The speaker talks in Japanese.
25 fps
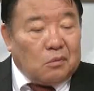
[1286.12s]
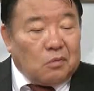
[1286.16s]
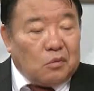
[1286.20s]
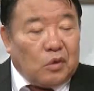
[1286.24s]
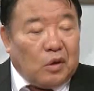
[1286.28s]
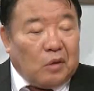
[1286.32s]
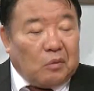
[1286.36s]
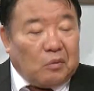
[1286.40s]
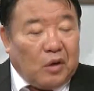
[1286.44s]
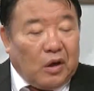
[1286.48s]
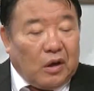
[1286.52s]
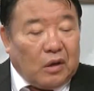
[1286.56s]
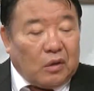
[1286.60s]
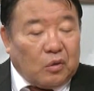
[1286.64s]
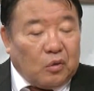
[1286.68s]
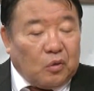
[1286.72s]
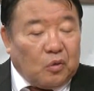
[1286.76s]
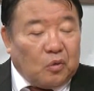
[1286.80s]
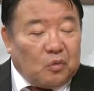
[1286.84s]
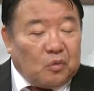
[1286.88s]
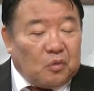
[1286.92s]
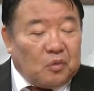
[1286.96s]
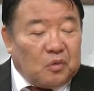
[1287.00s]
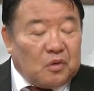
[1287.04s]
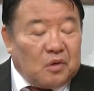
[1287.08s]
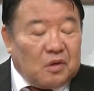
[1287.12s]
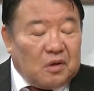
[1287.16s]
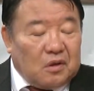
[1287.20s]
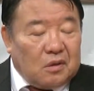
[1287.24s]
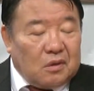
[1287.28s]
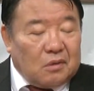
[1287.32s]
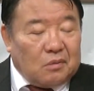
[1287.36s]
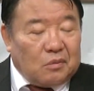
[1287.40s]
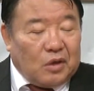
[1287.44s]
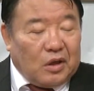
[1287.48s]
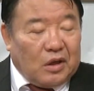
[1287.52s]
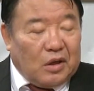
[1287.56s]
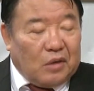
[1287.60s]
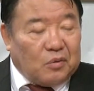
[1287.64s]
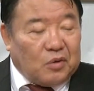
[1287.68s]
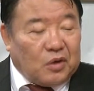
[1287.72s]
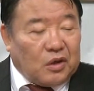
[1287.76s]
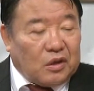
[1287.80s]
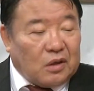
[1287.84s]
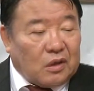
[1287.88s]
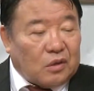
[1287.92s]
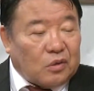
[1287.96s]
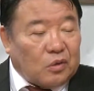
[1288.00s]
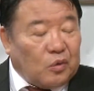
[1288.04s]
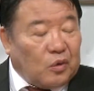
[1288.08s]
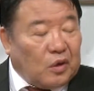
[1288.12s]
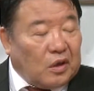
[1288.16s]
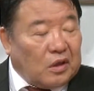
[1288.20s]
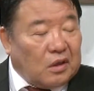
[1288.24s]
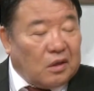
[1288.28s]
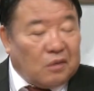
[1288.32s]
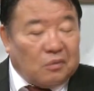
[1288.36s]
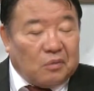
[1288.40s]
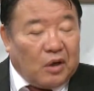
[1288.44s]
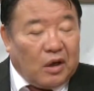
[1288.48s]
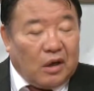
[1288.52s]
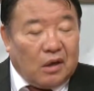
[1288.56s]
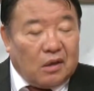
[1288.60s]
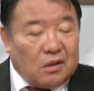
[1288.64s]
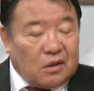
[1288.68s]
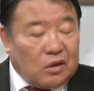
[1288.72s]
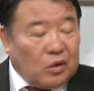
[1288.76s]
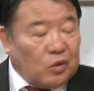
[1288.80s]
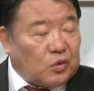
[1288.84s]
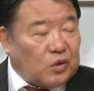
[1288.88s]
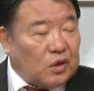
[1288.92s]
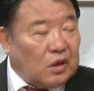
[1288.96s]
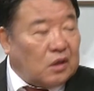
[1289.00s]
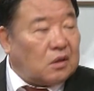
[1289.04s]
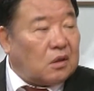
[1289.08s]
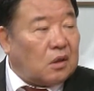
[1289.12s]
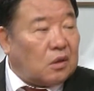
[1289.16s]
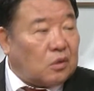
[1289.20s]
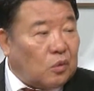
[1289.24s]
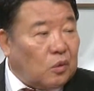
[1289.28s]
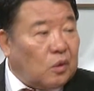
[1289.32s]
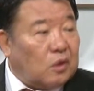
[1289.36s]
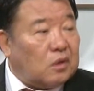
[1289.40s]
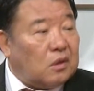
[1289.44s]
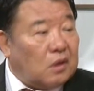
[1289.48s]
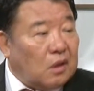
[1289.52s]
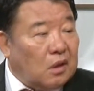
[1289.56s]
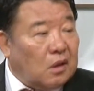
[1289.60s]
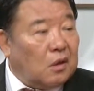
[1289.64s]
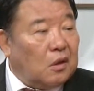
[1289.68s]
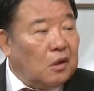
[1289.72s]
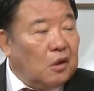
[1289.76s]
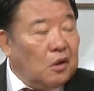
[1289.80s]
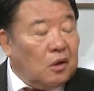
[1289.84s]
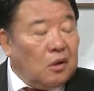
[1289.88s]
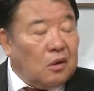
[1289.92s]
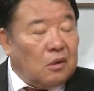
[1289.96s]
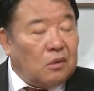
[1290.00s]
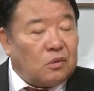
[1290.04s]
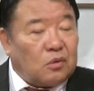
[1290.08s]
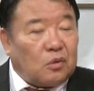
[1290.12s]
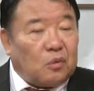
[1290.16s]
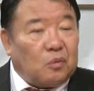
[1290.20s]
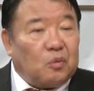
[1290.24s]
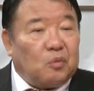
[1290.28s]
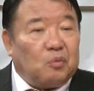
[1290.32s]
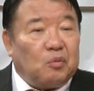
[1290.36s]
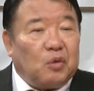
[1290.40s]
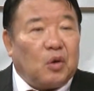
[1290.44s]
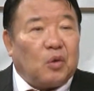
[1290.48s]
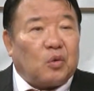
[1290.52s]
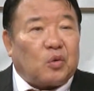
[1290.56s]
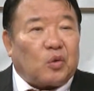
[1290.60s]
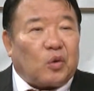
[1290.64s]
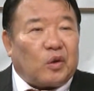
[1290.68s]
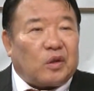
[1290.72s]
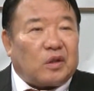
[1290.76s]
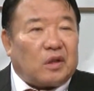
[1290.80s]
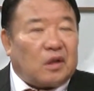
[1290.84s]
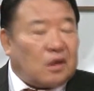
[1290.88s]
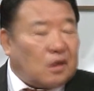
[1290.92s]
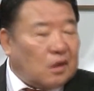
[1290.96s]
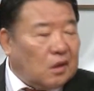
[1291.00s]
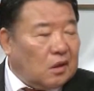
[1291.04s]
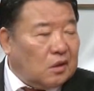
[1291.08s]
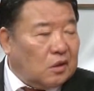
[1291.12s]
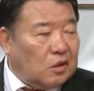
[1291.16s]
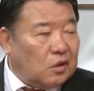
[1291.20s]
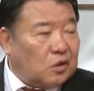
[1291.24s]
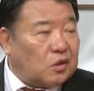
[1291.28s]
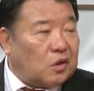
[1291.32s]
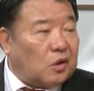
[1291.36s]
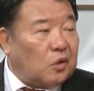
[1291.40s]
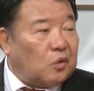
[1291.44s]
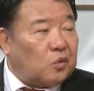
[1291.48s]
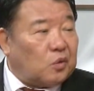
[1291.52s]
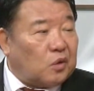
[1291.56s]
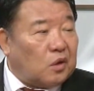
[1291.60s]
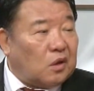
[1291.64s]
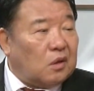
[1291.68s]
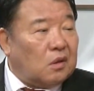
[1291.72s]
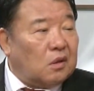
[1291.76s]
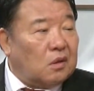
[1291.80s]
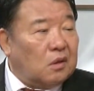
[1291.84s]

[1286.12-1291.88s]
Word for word: あまああのまあ、敗れたとはいえ、まあ、玉砕したとはいえ、え本当に見事な戦いでしたよねし